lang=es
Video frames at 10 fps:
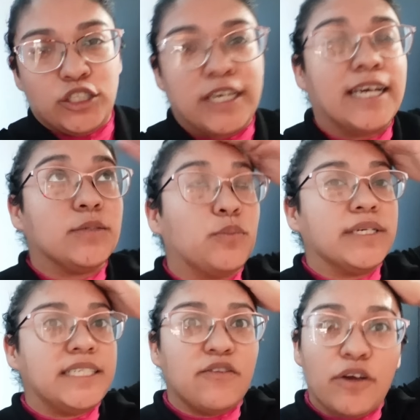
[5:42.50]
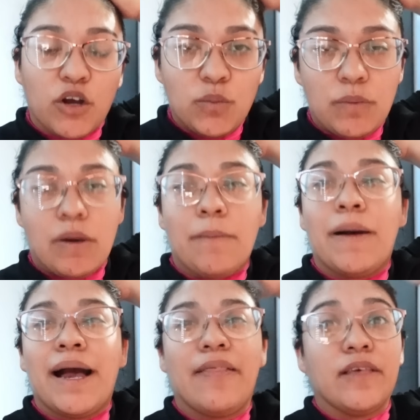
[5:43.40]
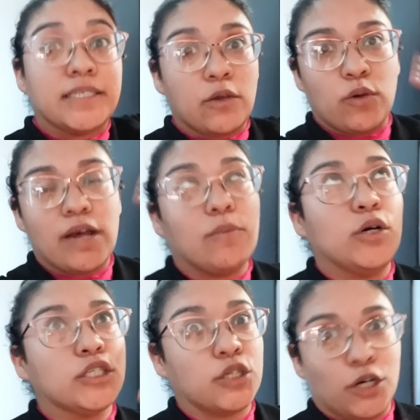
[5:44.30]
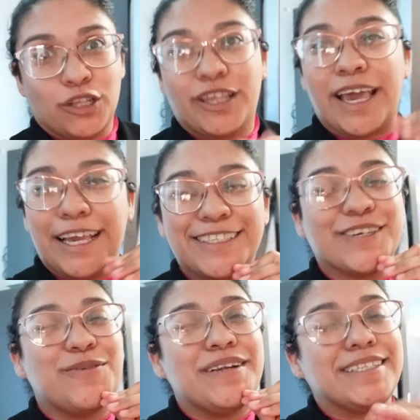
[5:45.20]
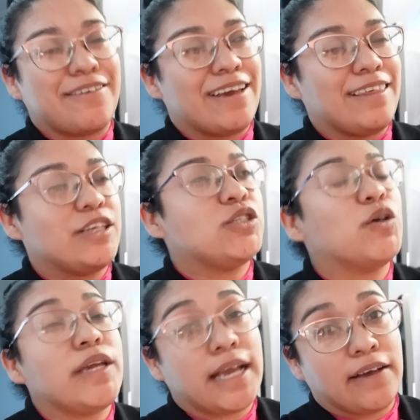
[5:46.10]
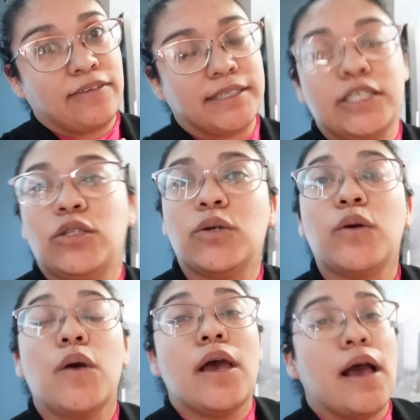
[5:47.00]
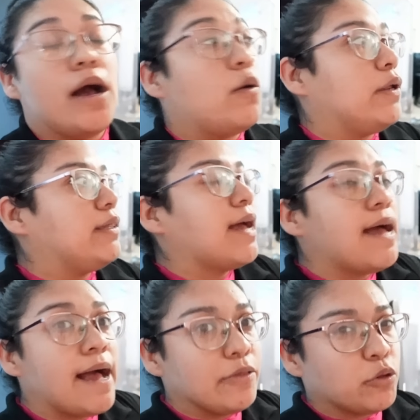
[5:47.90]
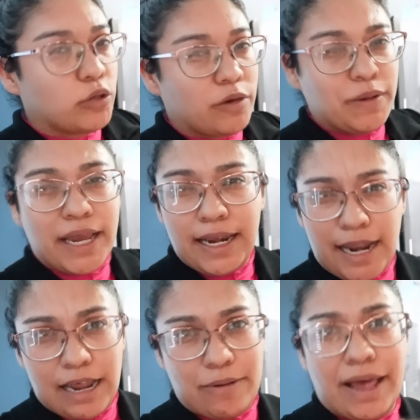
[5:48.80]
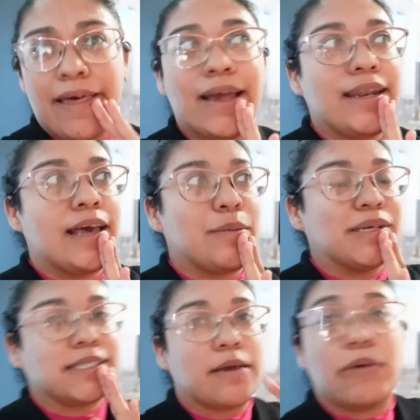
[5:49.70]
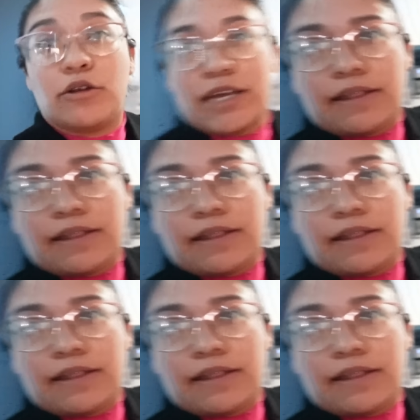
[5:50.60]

chicas, pues sí fui con mi mamá, desayunamos hot cakes como les había dicho y cafecito. Ahorita ando todavía en la lavada, nada más que, bueno ya